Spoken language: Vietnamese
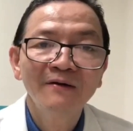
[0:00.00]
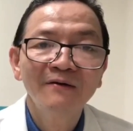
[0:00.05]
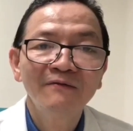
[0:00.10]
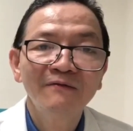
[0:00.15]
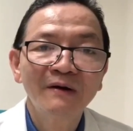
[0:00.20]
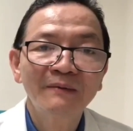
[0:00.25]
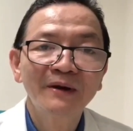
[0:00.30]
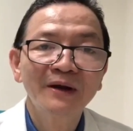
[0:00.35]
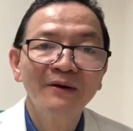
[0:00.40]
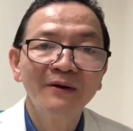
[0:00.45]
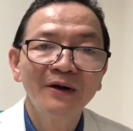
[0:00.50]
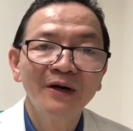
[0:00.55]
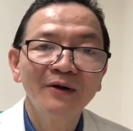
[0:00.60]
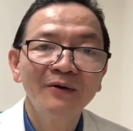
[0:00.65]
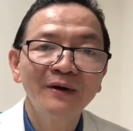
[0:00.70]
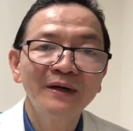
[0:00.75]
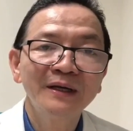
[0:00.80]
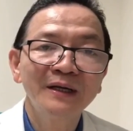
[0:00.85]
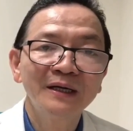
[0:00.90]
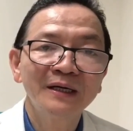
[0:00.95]
một điều lưu
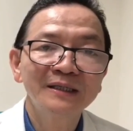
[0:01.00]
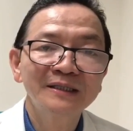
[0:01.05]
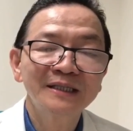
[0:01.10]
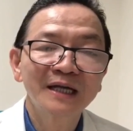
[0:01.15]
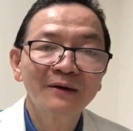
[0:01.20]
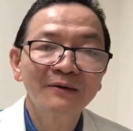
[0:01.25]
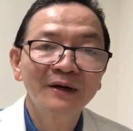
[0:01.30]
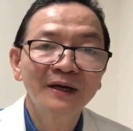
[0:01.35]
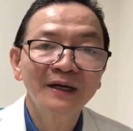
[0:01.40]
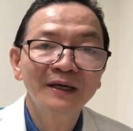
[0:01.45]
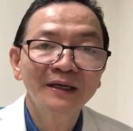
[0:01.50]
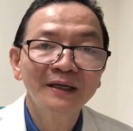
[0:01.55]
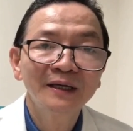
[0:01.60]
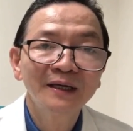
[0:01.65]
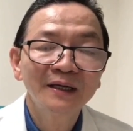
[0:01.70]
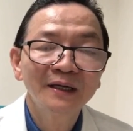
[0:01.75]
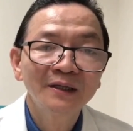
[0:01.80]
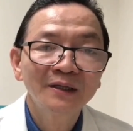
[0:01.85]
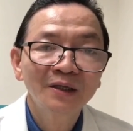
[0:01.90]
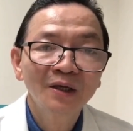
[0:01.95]
ý nữa sau khi
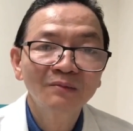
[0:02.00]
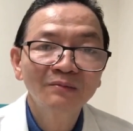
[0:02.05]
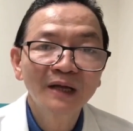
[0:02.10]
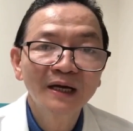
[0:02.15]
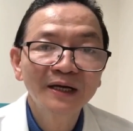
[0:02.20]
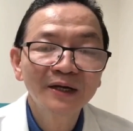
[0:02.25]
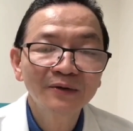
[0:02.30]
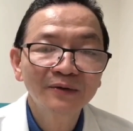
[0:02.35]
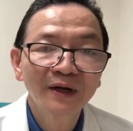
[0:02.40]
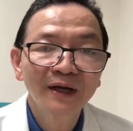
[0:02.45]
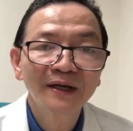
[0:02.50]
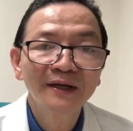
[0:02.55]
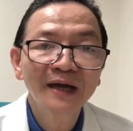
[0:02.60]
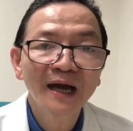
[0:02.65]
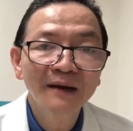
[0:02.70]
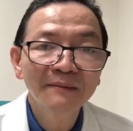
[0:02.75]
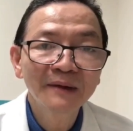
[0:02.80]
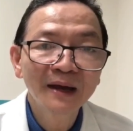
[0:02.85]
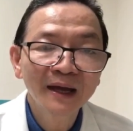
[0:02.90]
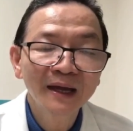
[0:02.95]
chúng ta điều trị
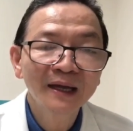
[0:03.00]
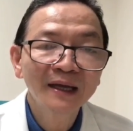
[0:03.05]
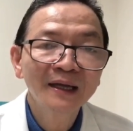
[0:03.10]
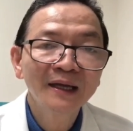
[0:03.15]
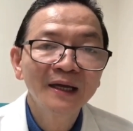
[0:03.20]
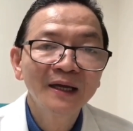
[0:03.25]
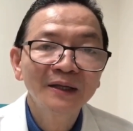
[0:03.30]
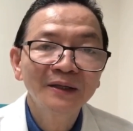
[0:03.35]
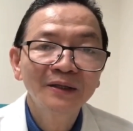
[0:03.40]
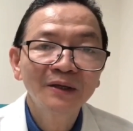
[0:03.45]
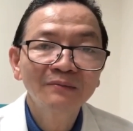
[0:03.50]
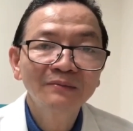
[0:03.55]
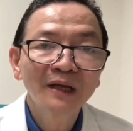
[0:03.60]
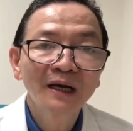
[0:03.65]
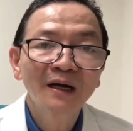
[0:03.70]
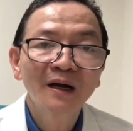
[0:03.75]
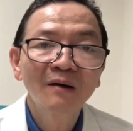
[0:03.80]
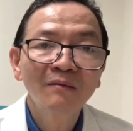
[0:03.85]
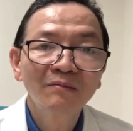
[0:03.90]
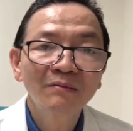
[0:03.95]
HB chúng ta
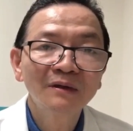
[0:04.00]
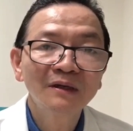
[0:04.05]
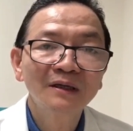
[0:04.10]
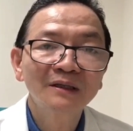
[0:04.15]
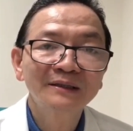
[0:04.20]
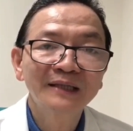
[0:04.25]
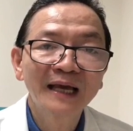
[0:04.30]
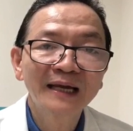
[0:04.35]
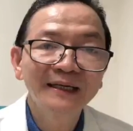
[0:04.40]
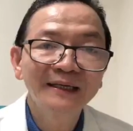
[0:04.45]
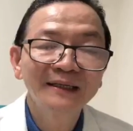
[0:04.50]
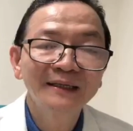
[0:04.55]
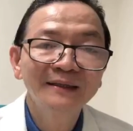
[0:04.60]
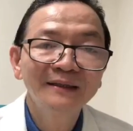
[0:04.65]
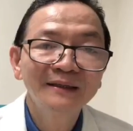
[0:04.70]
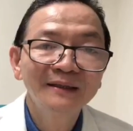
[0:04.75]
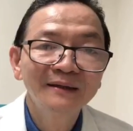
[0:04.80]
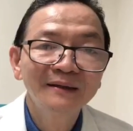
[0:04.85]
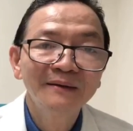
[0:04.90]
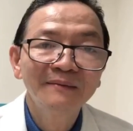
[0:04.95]
không được test
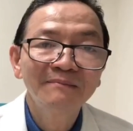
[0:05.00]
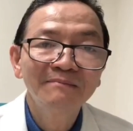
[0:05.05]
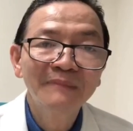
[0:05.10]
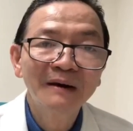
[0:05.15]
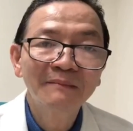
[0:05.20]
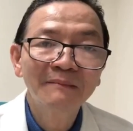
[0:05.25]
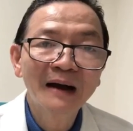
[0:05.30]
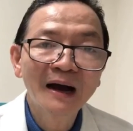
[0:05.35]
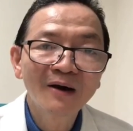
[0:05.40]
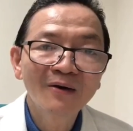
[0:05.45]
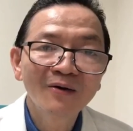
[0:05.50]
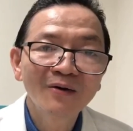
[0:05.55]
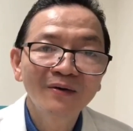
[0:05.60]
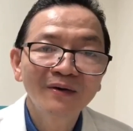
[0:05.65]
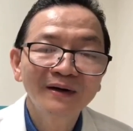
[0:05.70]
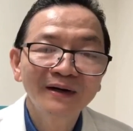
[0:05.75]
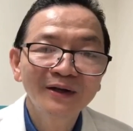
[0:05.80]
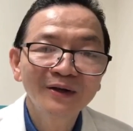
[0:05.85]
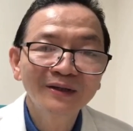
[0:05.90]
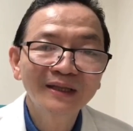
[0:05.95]
bằng máu
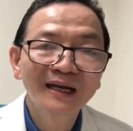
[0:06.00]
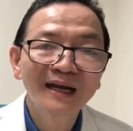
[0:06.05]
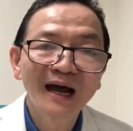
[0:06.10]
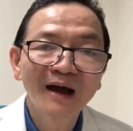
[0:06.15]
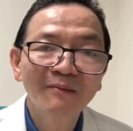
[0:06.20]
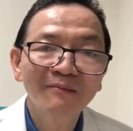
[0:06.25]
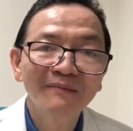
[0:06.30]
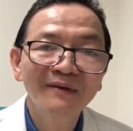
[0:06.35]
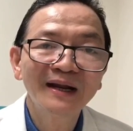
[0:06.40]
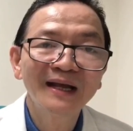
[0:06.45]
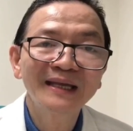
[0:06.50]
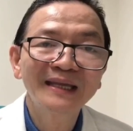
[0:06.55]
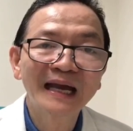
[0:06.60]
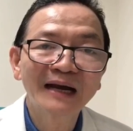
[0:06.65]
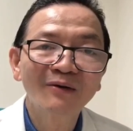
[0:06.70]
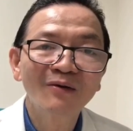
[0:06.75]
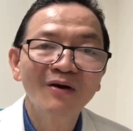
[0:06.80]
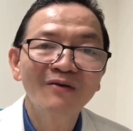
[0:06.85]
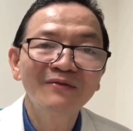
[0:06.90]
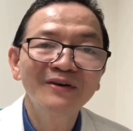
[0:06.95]
hiếu thanh học để
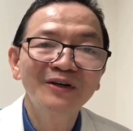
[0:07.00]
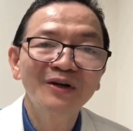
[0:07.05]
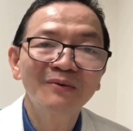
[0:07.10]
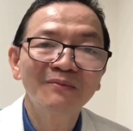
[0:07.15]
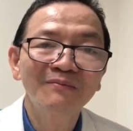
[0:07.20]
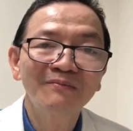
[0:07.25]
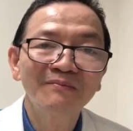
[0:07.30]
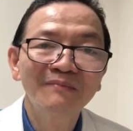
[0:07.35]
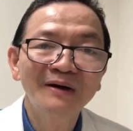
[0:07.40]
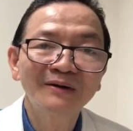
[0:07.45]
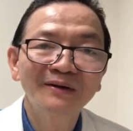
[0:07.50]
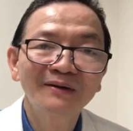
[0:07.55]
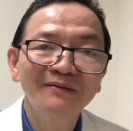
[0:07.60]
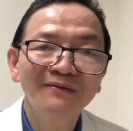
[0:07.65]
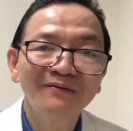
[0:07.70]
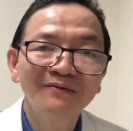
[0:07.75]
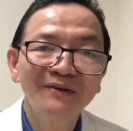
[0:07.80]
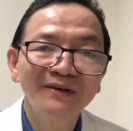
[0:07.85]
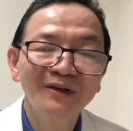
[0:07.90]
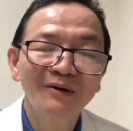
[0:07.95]
chẩn đoán vi trùng
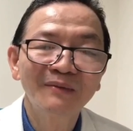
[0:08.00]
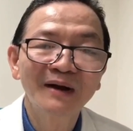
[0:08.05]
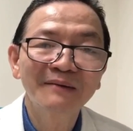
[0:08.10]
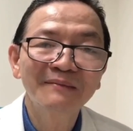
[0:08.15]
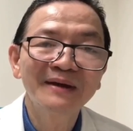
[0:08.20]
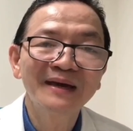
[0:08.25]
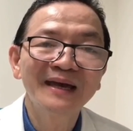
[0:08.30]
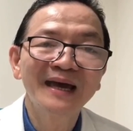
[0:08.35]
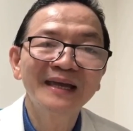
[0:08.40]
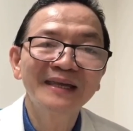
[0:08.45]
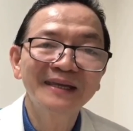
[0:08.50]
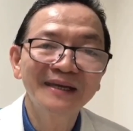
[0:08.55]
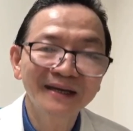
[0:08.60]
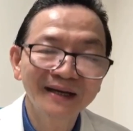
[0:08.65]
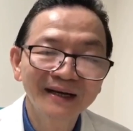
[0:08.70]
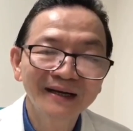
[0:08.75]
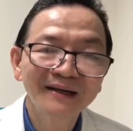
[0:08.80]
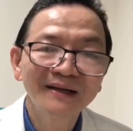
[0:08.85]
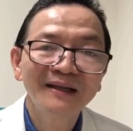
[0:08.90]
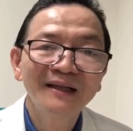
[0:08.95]
vi trùng HB hết chưa
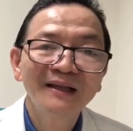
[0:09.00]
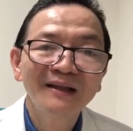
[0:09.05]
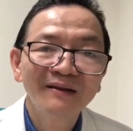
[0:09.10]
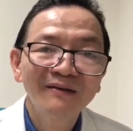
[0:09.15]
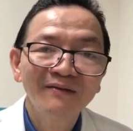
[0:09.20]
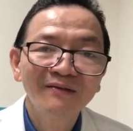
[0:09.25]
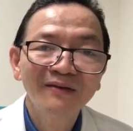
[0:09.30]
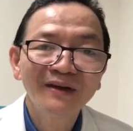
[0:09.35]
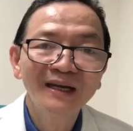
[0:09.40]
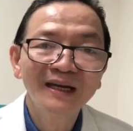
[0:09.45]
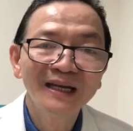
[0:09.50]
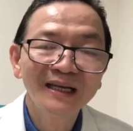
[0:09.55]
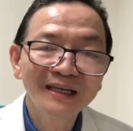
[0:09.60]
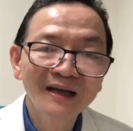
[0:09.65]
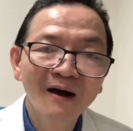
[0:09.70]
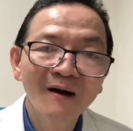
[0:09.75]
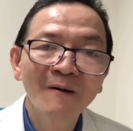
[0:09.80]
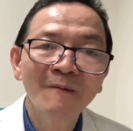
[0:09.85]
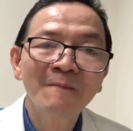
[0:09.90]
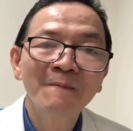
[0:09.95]
vì lý
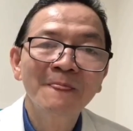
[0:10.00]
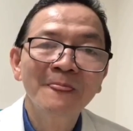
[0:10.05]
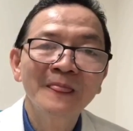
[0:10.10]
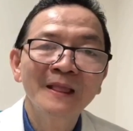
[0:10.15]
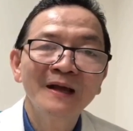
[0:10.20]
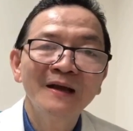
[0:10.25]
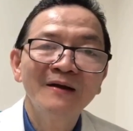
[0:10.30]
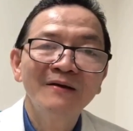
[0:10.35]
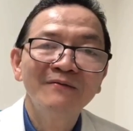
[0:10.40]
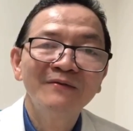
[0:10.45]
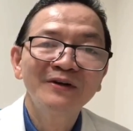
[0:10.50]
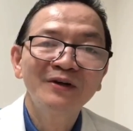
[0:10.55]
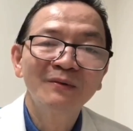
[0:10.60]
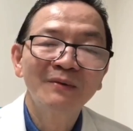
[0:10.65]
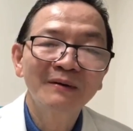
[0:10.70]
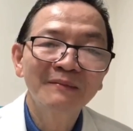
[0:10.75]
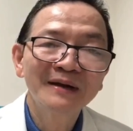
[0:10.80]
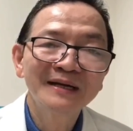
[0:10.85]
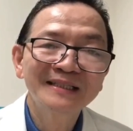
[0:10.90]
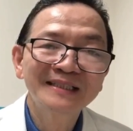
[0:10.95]
do vi
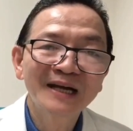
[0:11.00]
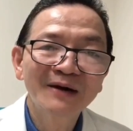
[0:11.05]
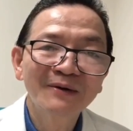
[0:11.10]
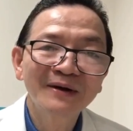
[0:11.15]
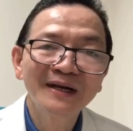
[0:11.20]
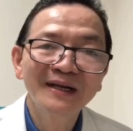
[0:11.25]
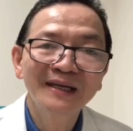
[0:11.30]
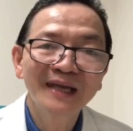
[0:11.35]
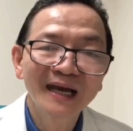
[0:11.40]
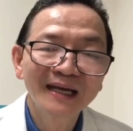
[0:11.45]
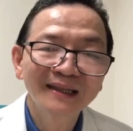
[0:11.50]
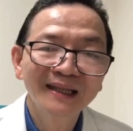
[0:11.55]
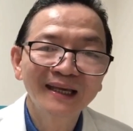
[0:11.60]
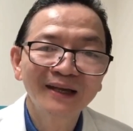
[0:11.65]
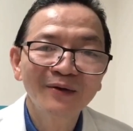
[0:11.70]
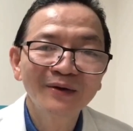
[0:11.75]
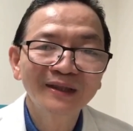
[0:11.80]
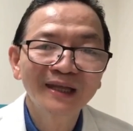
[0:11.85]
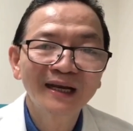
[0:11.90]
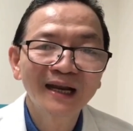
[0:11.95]
trùng HB sau khi đã chết thì
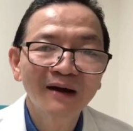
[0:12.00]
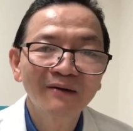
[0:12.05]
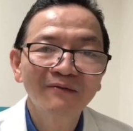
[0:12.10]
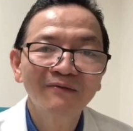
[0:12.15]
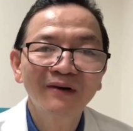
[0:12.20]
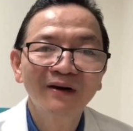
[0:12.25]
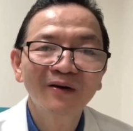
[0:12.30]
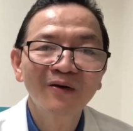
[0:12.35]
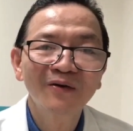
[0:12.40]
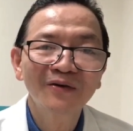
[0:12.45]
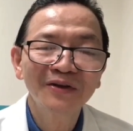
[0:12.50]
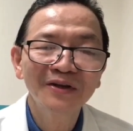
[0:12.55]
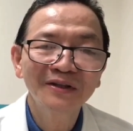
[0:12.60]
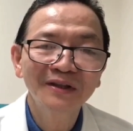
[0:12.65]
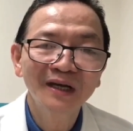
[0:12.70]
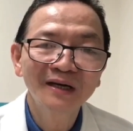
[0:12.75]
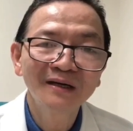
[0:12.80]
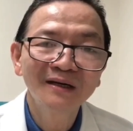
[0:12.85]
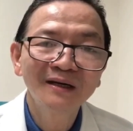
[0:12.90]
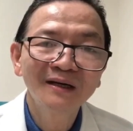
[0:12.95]
huyết thanh học vẫn còn dương
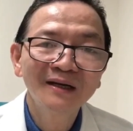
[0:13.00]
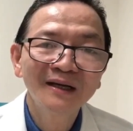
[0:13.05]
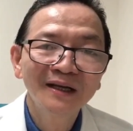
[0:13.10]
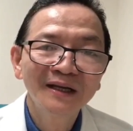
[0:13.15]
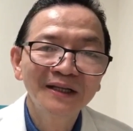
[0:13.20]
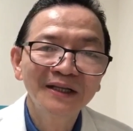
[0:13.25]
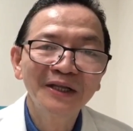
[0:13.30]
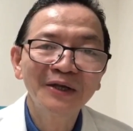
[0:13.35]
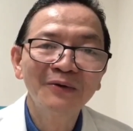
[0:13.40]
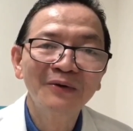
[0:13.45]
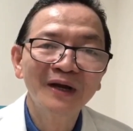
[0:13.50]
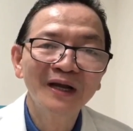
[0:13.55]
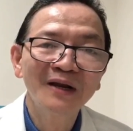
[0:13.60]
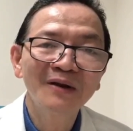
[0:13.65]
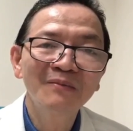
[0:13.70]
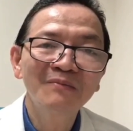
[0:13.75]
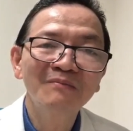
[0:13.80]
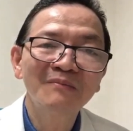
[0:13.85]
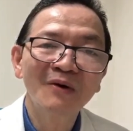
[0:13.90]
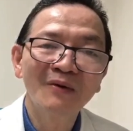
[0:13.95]
tính nhiều khi
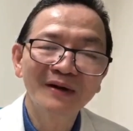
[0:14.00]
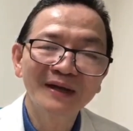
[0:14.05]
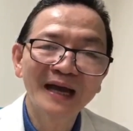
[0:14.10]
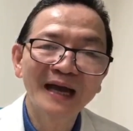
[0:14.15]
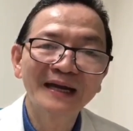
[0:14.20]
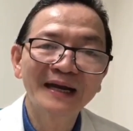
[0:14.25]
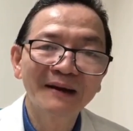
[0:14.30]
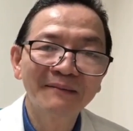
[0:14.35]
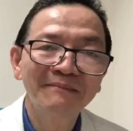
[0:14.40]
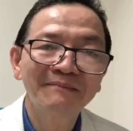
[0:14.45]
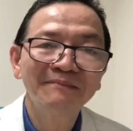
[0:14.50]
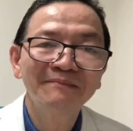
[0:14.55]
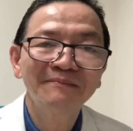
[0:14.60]
lúc 1 đến 2 năm.